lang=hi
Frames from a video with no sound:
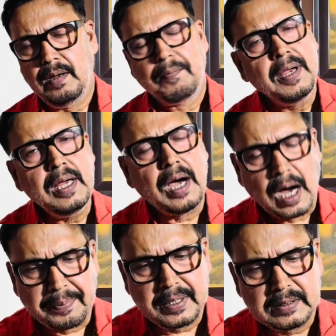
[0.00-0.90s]
मैं
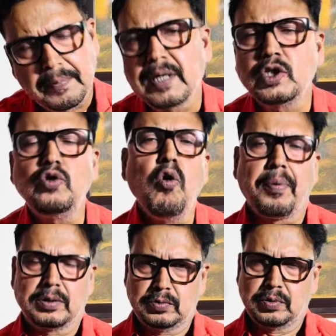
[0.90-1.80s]
आपके समक्ष क्यों
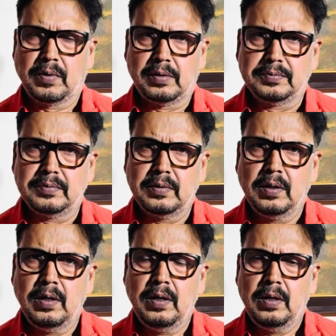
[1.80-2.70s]
प्रस्तुत हुआ हूं
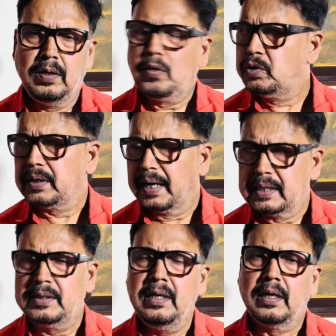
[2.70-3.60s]
कुछ
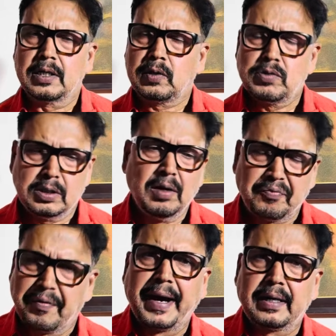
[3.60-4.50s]
ऐसे एस्ट्रोलॉजिकल
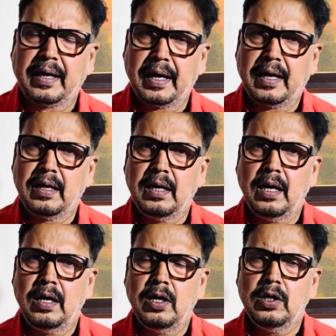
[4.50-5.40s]
फैक्ट हैं
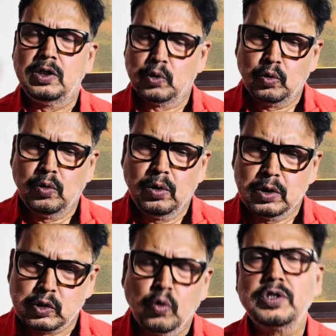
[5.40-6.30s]
जो
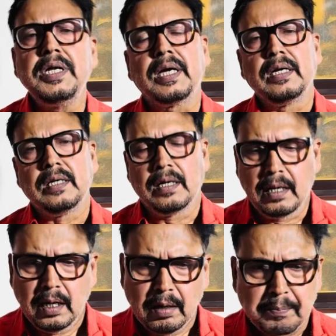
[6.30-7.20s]
सोचने के लिए
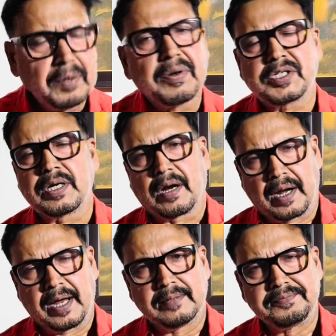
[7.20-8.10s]
विवश कर रहे
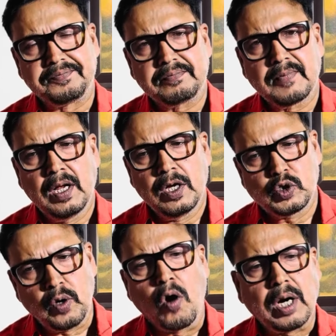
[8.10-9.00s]
हैं
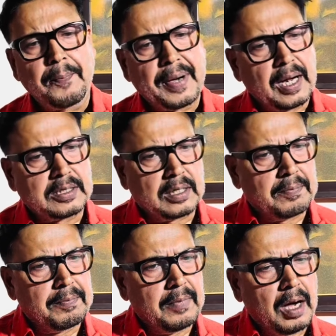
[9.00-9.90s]
चुनाव का पहला चरण
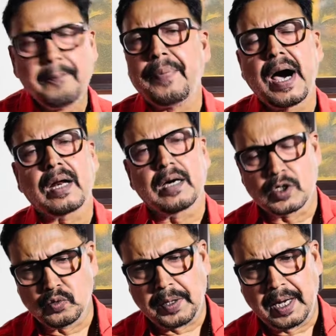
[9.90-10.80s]
हम पार कर
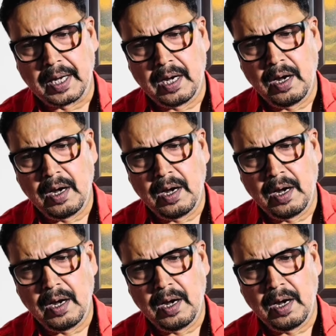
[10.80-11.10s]
चुके हैं